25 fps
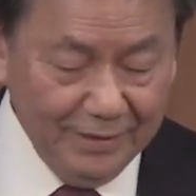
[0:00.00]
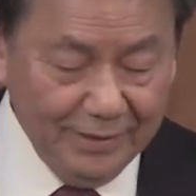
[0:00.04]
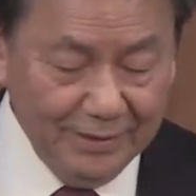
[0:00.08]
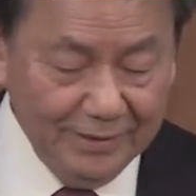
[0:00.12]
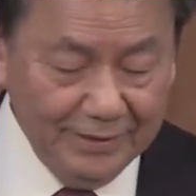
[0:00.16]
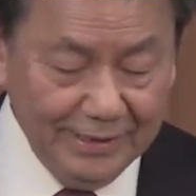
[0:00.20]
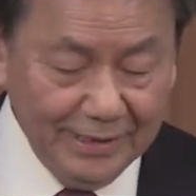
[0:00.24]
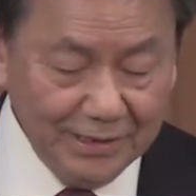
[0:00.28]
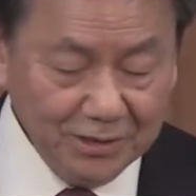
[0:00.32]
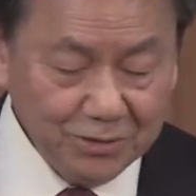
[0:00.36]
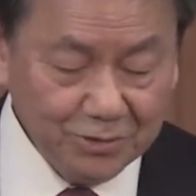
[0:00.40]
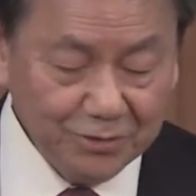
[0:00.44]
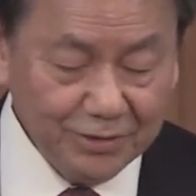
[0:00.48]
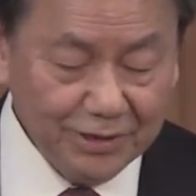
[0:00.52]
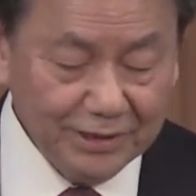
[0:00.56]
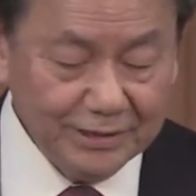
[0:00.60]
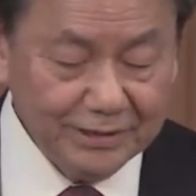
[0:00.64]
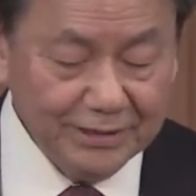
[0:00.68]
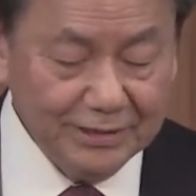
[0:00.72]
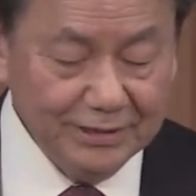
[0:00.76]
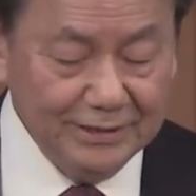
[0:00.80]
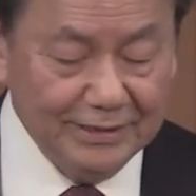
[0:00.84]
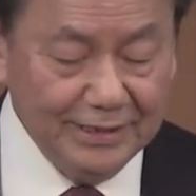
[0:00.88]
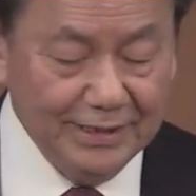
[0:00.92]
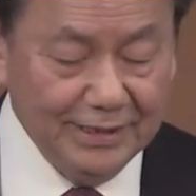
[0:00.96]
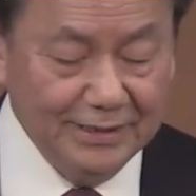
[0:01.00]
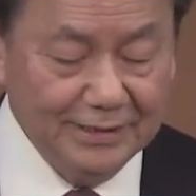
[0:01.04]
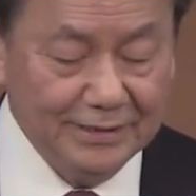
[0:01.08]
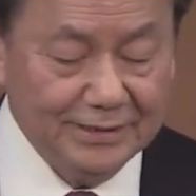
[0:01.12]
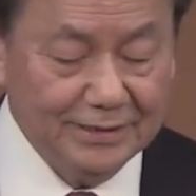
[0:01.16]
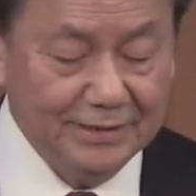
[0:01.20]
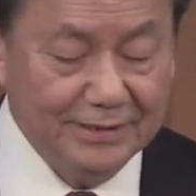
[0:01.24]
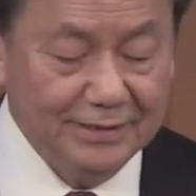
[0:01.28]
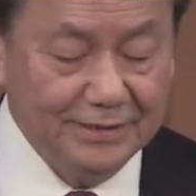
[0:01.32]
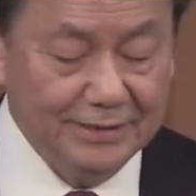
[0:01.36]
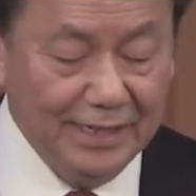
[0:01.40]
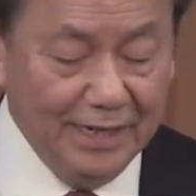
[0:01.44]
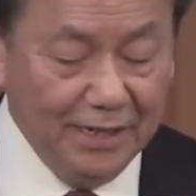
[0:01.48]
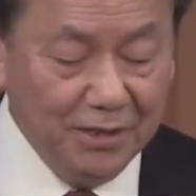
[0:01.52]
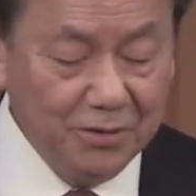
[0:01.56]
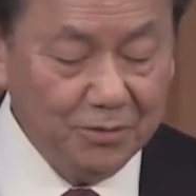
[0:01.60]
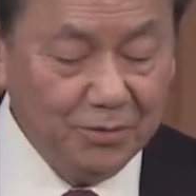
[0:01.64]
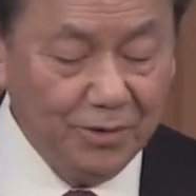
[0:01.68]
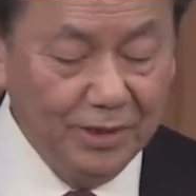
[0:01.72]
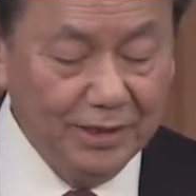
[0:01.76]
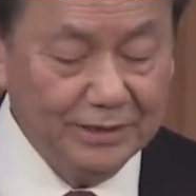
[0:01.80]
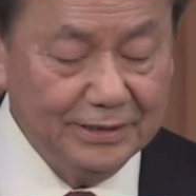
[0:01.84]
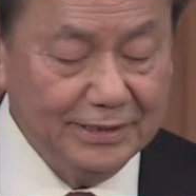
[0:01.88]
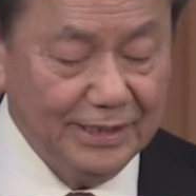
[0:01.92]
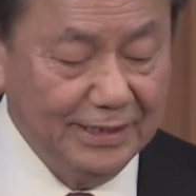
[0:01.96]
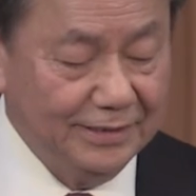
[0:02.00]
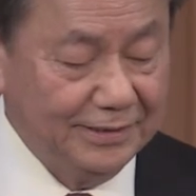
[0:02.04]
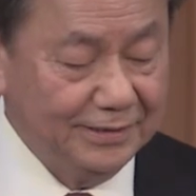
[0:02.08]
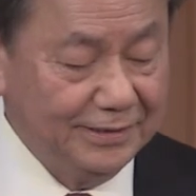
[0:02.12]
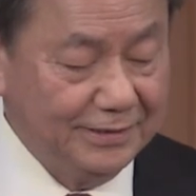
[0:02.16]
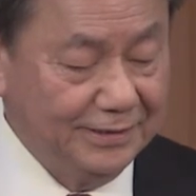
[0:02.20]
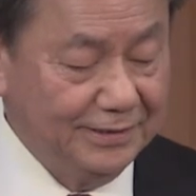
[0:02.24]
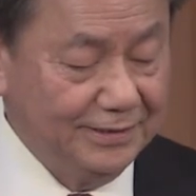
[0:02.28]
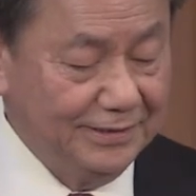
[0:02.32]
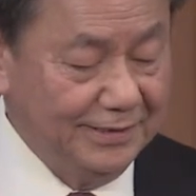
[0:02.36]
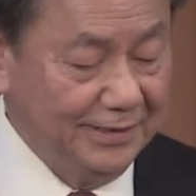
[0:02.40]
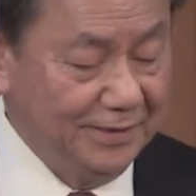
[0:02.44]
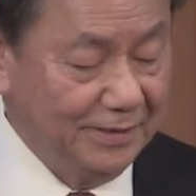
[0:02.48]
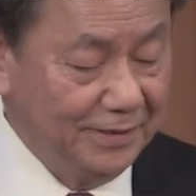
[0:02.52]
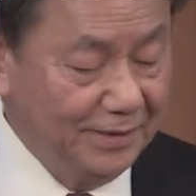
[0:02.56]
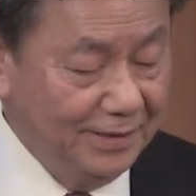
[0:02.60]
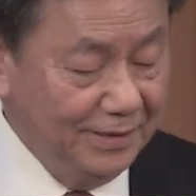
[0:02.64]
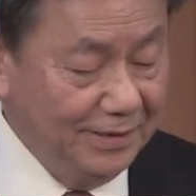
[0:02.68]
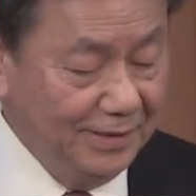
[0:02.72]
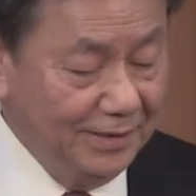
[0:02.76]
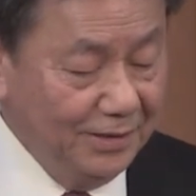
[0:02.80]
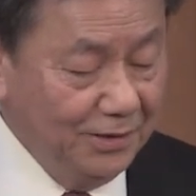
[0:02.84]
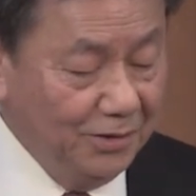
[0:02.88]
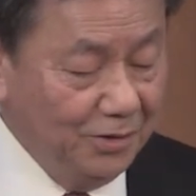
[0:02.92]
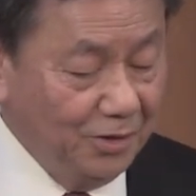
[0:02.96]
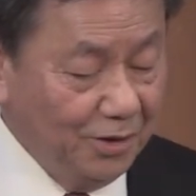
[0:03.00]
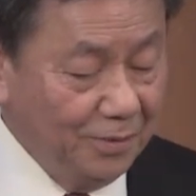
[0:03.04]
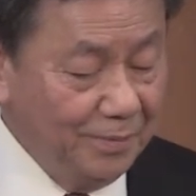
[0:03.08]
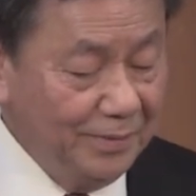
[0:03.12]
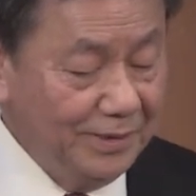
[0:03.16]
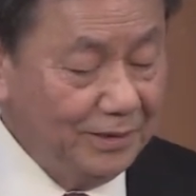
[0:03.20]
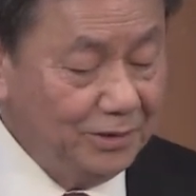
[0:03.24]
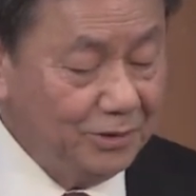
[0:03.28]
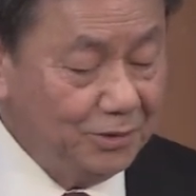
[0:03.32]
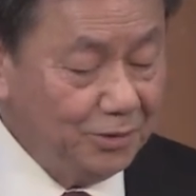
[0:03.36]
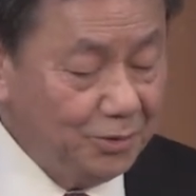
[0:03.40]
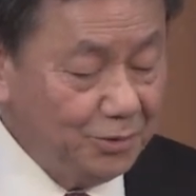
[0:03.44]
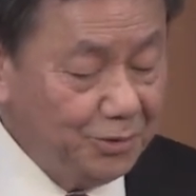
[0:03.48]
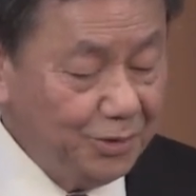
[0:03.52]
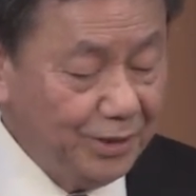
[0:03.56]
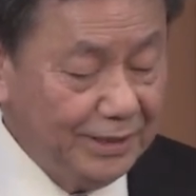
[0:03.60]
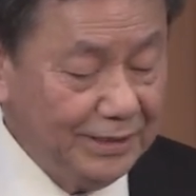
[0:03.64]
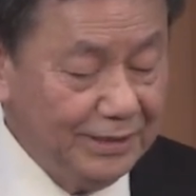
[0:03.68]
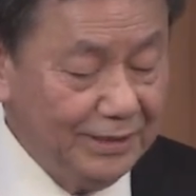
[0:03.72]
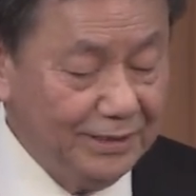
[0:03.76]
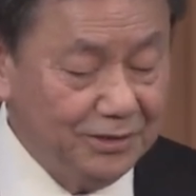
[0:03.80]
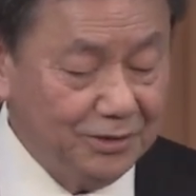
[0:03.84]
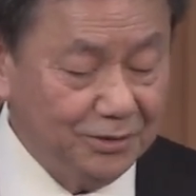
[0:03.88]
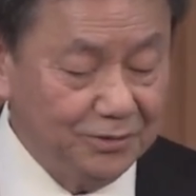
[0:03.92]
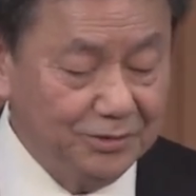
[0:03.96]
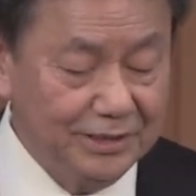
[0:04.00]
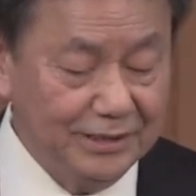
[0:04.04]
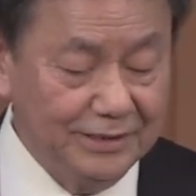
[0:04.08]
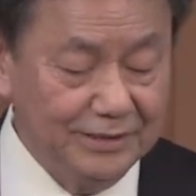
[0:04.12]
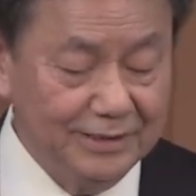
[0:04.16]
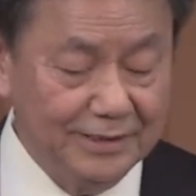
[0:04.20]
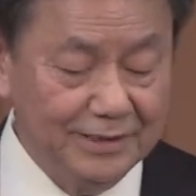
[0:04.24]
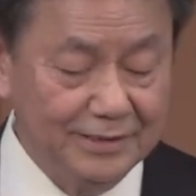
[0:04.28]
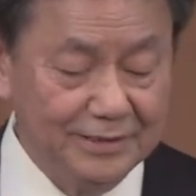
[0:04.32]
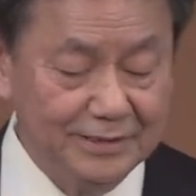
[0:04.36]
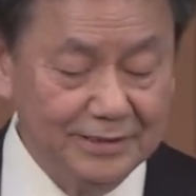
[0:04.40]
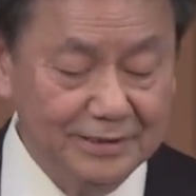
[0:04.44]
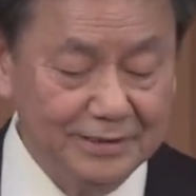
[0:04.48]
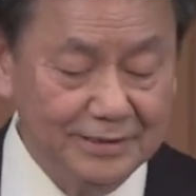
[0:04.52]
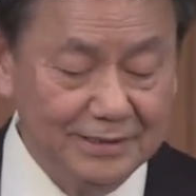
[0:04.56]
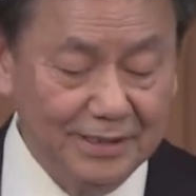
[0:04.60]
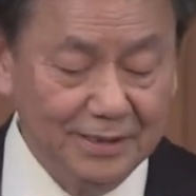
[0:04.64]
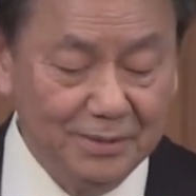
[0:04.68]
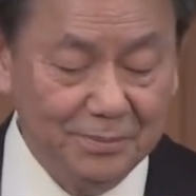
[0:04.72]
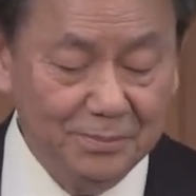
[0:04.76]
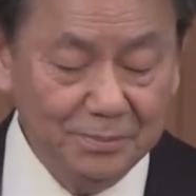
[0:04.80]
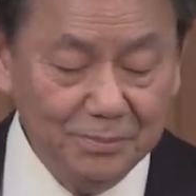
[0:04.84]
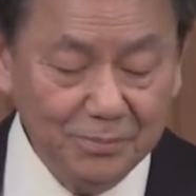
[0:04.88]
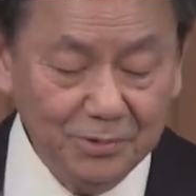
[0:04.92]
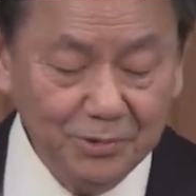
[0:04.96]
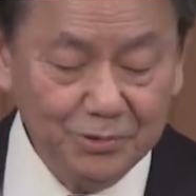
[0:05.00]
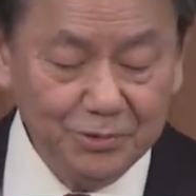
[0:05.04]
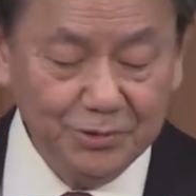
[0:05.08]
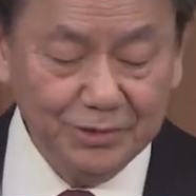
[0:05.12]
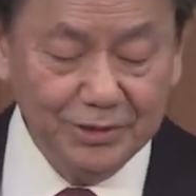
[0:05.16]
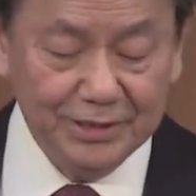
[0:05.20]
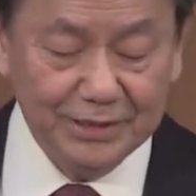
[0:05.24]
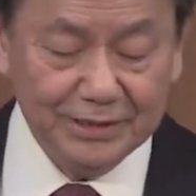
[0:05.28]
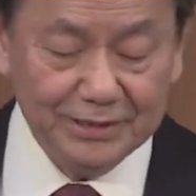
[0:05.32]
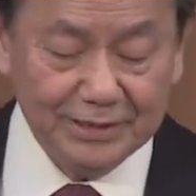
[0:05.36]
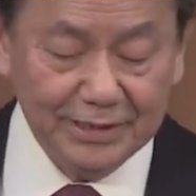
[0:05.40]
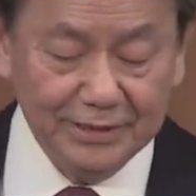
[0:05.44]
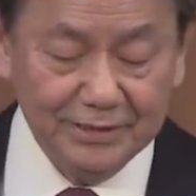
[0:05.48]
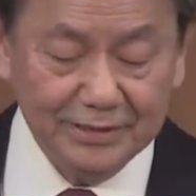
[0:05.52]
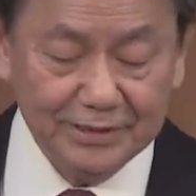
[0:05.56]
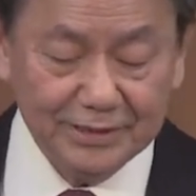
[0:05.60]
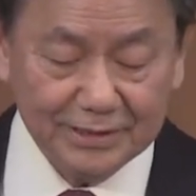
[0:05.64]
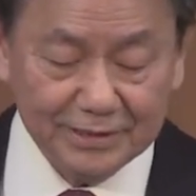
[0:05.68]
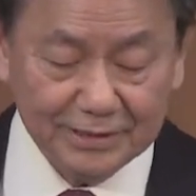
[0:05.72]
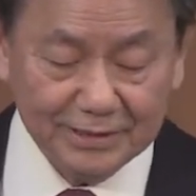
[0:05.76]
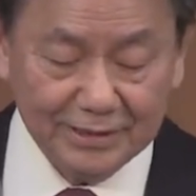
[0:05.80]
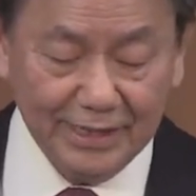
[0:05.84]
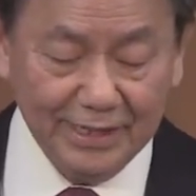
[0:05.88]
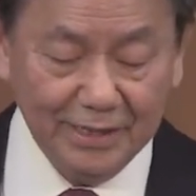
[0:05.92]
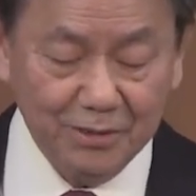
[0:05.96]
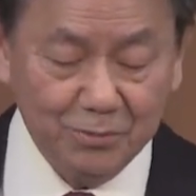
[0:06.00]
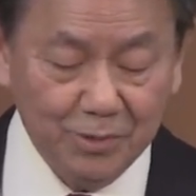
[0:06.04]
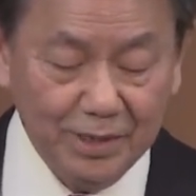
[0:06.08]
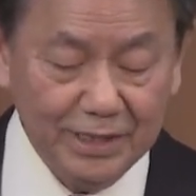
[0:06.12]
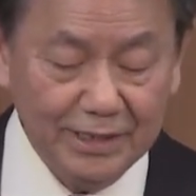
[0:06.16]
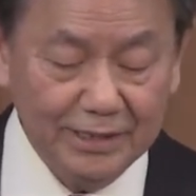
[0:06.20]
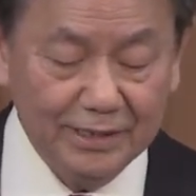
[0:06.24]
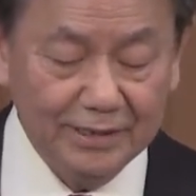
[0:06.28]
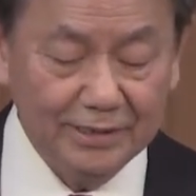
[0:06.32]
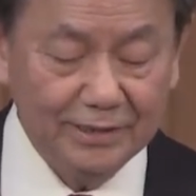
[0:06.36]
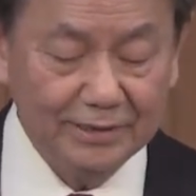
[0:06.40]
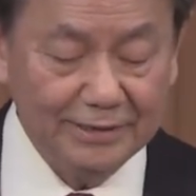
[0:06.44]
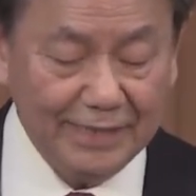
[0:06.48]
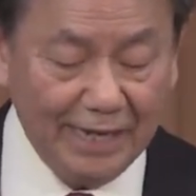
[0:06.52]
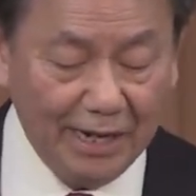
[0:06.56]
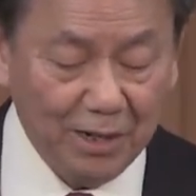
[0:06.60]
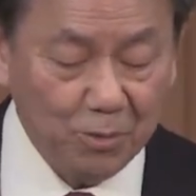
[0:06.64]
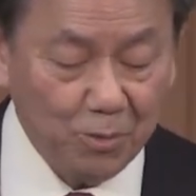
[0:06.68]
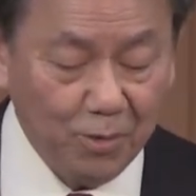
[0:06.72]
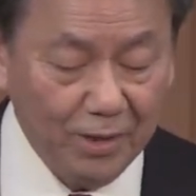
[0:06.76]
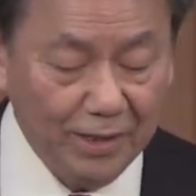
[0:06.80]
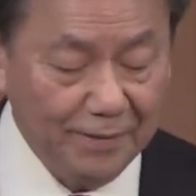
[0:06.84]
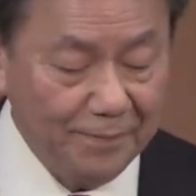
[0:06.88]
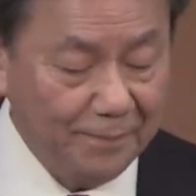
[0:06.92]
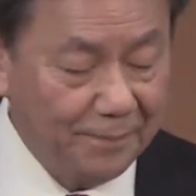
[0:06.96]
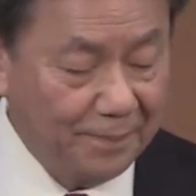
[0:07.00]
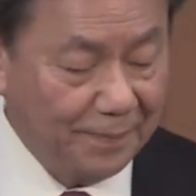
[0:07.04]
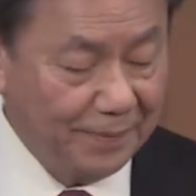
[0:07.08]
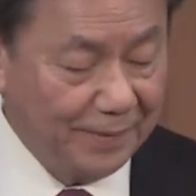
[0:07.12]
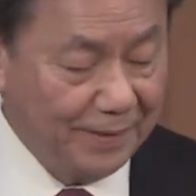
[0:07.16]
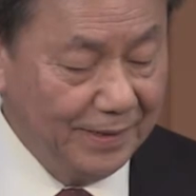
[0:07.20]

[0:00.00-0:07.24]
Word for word: 耶稣的世界是阳光下的世界，我们都愿意走进这个世界，沐浴神慈爱威严的大光，